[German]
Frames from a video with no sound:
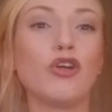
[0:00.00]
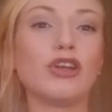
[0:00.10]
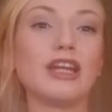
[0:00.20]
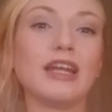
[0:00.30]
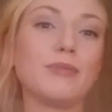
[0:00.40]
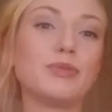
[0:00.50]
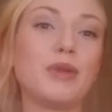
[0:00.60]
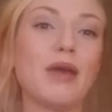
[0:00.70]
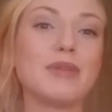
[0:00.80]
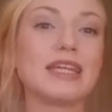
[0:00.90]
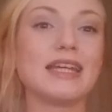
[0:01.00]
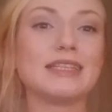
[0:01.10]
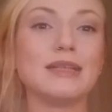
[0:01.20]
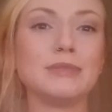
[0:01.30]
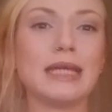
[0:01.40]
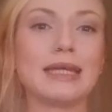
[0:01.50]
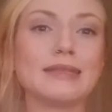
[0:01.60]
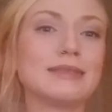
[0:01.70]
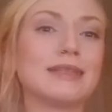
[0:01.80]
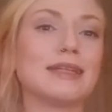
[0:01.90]
Und dann habe ich mir einmal die Hände damit
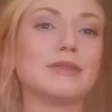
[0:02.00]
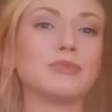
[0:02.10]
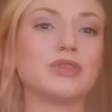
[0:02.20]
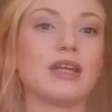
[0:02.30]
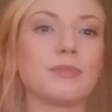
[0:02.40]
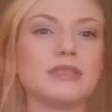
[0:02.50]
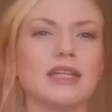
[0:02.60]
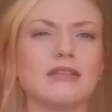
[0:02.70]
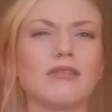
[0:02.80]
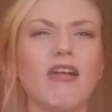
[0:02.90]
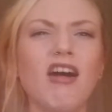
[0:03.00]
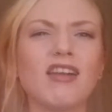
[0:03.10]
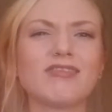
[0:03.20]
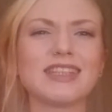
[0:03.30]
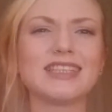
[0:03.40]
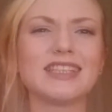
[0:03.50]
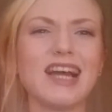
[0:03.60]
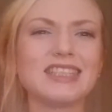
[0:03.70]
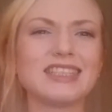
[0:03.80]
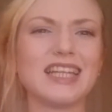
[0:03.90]
eingecremt und habe gedacht, oh Gott, wie riecht
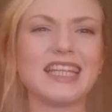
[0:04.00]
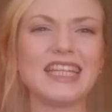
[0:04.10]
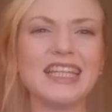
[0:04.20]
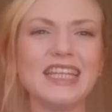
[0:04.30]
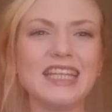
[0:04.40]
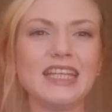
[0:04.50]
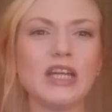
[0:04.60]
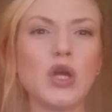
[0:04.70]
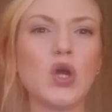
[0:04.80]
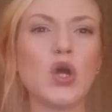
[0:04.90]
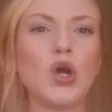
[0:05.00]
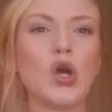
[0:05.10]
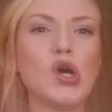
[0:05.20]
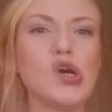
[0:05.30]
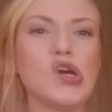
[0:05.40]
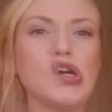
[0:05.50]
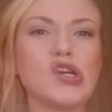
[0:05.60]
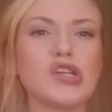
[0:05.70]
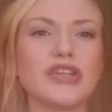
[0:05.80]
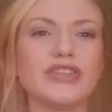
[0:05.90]
das denn? Ii.
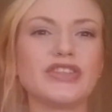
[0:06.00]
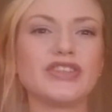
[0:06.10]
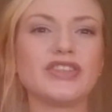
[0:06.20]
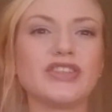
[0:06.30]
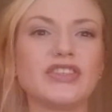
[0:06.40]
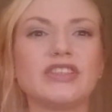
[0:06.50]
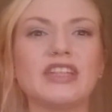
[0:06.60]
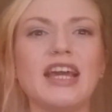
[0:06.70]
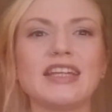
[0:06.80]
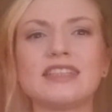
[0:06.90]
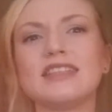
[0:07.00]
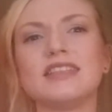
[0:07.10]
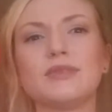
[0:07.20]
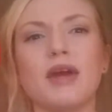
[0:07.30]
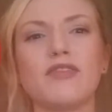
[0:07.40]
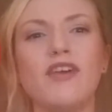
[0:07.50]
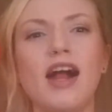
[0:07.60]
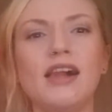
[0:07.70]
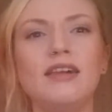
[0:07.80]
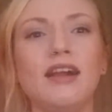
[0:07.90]
Und naja, sie ist nicht mein
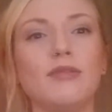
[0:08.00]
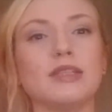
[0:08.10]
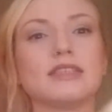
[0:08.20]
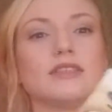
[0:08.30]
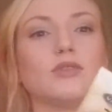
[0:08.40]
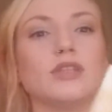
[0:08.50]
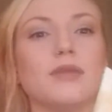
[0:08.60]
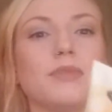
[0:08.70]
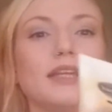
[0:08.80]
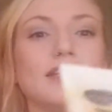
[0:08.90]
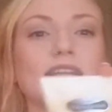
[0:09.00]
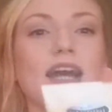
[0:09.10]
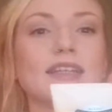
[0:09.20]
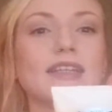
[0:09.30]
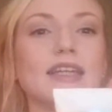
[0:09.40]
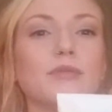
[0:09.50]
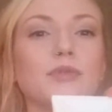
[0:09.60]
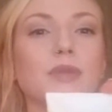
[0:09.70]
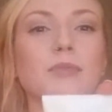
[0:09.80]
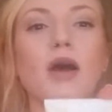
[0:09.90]
Fall, aber es sind 100 Milliliter
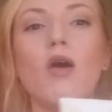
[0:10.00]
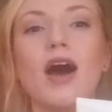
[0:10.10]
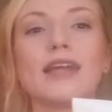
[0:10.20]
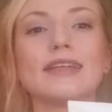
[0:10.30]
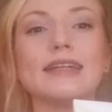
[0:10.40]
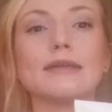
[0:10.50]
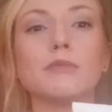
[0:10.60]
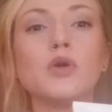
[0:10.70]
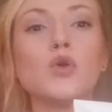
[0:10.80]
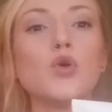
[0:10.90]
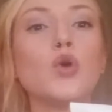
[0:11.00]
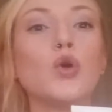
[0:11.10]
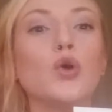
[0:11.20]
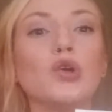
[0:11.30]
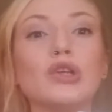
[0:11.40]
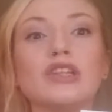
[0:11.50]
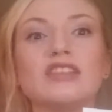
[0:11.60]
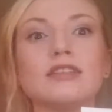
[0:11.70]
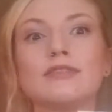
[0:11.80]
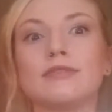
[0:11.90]
Handcreme, man braucht Handcreme.
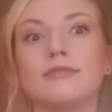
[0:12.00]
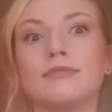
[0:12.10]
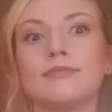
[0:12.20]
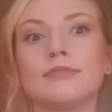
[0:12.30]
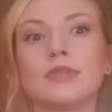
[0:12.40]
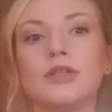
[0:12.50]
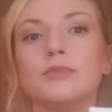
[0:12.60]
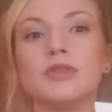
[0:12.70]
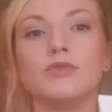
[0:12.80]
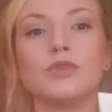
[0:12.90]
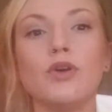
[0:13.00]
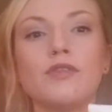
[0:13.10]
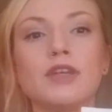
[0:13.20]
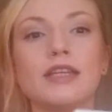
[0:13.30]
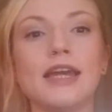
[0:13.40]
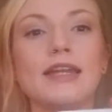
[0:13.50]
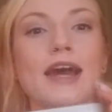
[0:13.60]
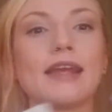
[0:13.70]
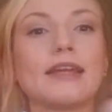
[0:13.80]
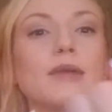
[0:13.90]
Und ich sollte mir sowieso öfter die
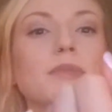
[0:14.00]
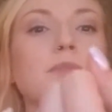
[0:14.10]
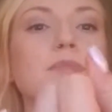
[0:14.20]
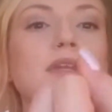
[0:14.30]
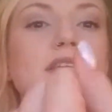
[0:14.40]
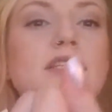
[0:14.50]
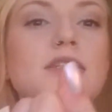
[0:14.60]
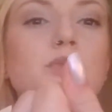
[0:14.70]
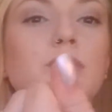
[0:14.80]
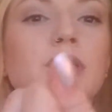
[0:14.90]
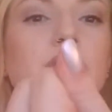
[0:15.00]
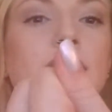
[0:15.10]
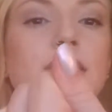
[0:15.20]
Hände eincremen, damit man nicht hier so